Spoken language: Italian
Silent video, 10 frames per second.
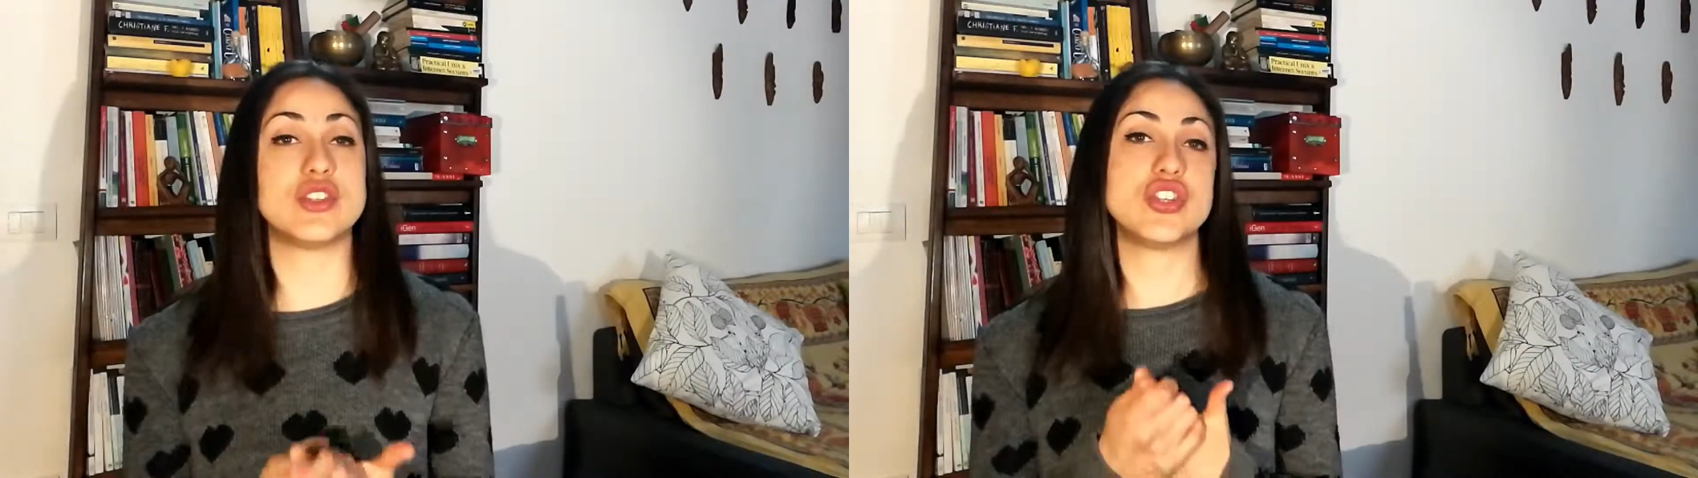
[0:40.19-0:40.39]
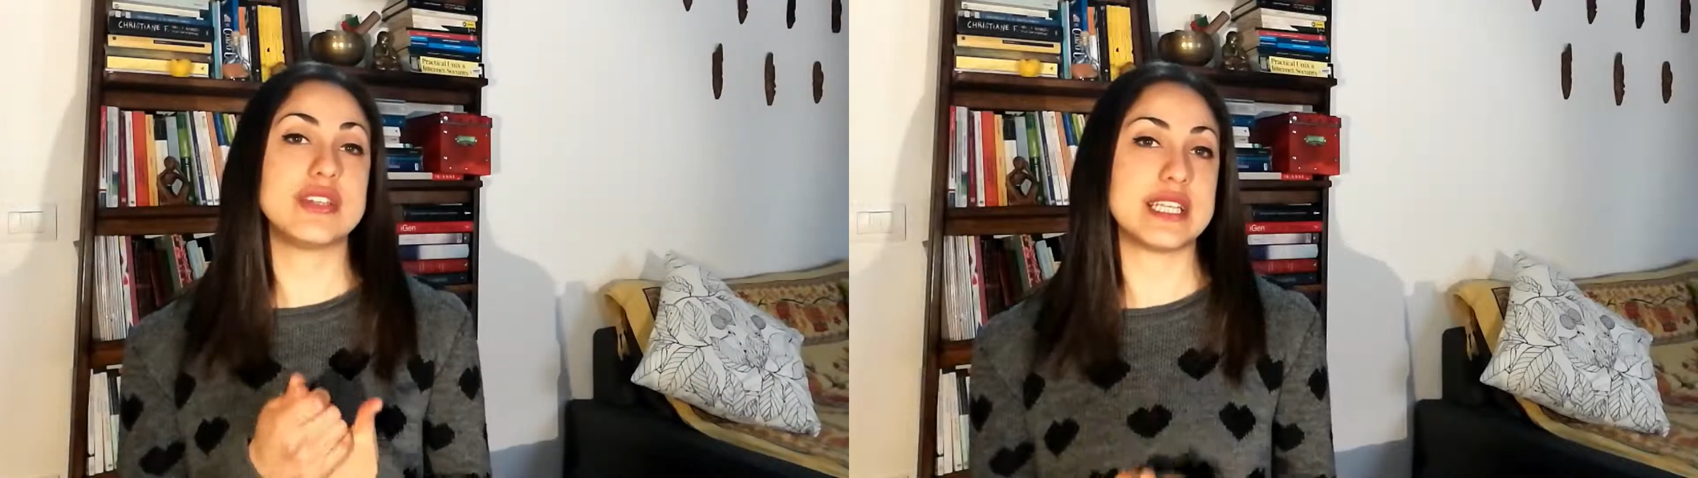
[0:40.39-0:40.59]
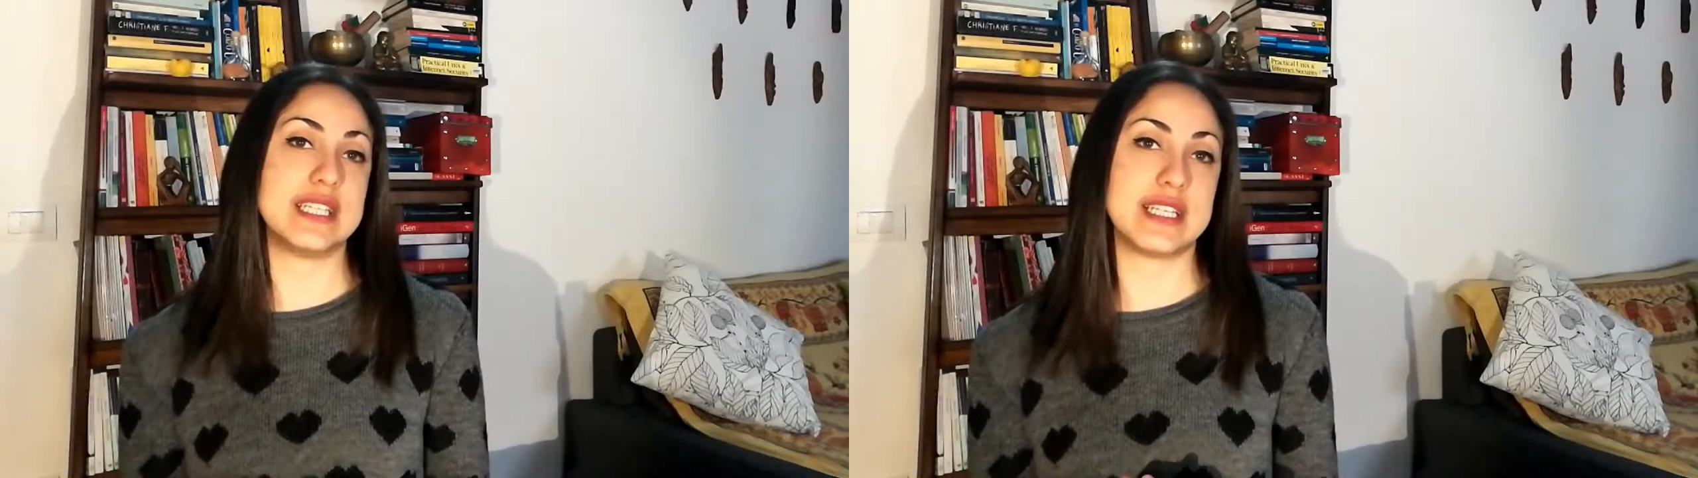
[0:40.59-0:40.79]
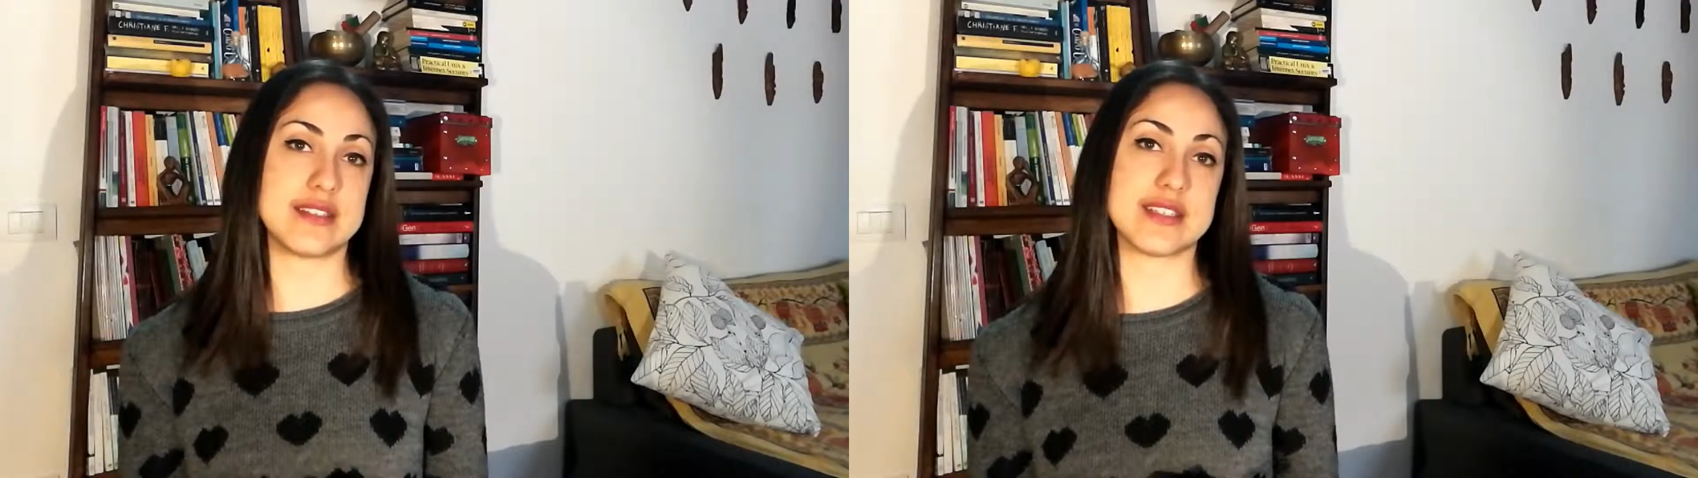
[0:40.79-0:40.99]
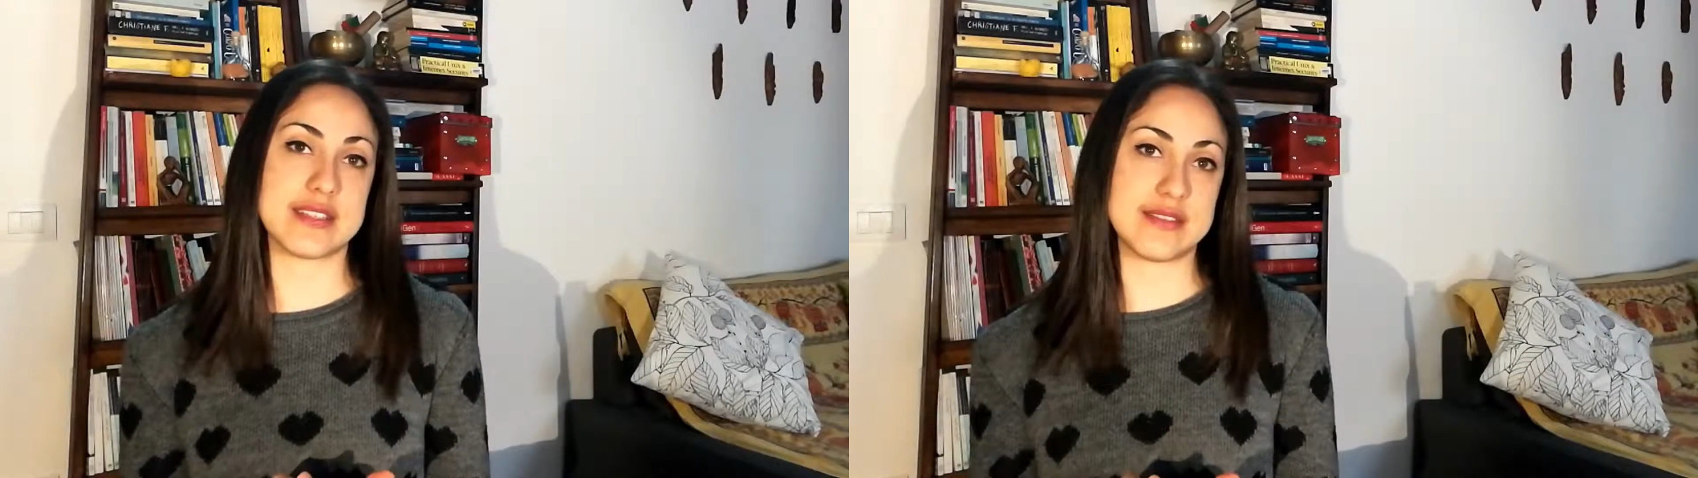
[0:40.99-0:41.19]

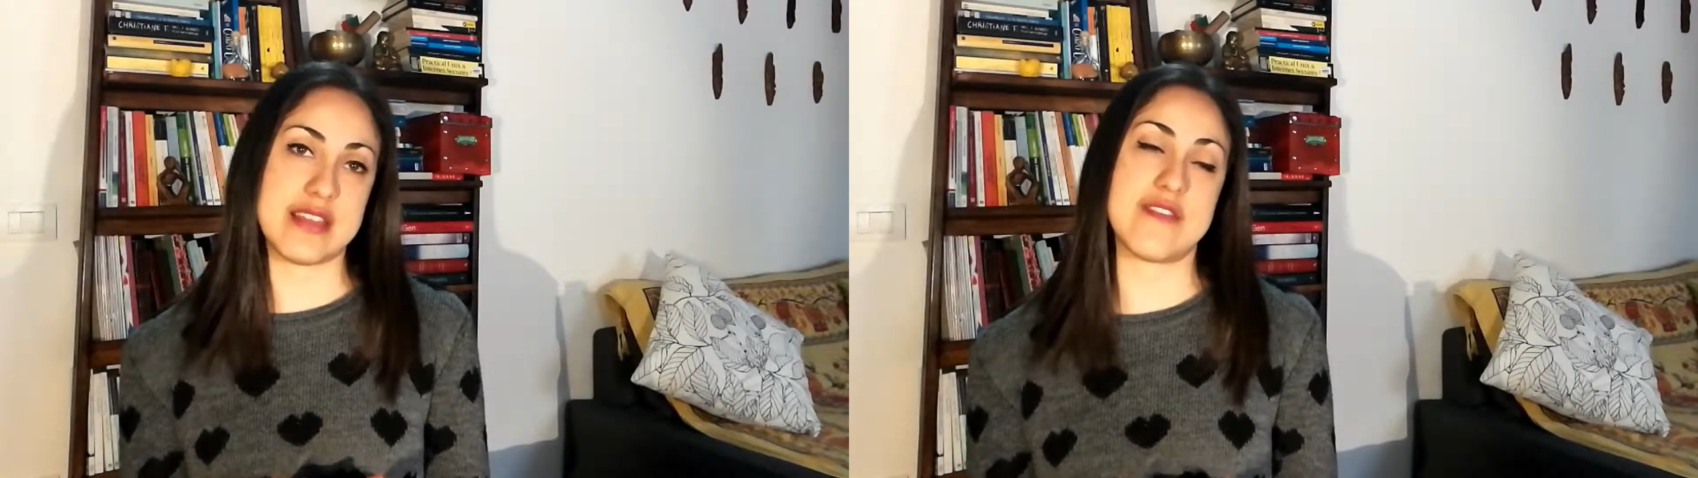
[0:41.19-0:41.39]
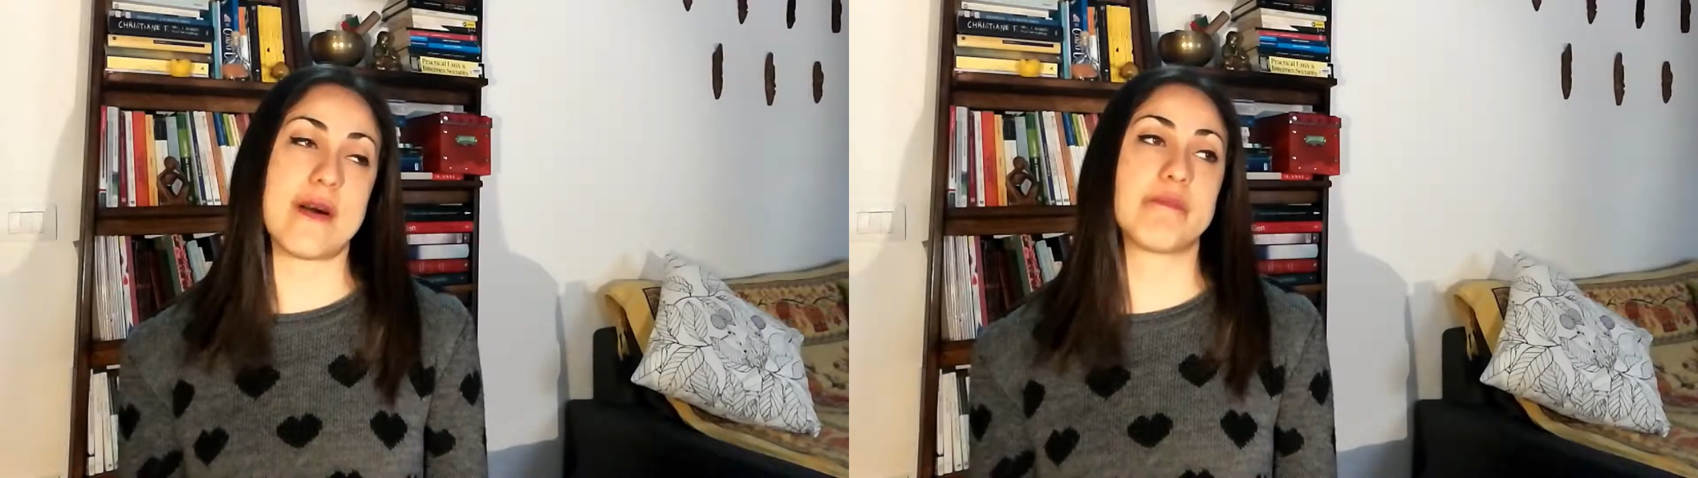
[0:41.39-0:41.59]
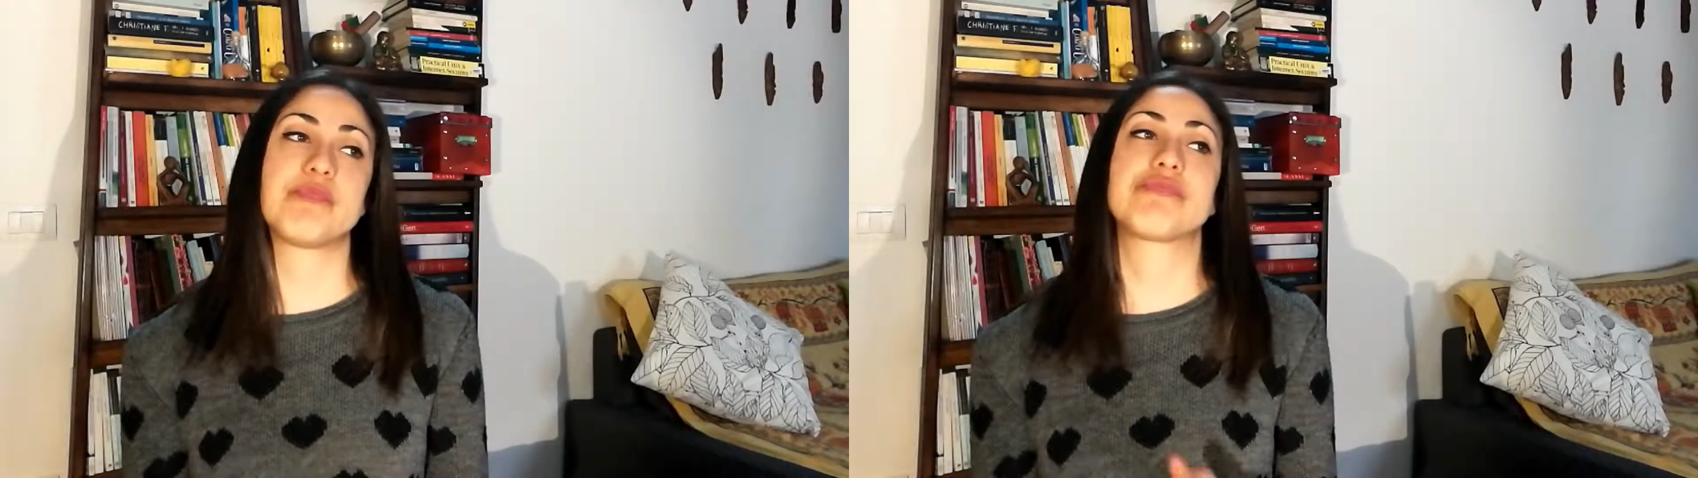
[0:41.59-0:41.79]
cittadinanza attiva.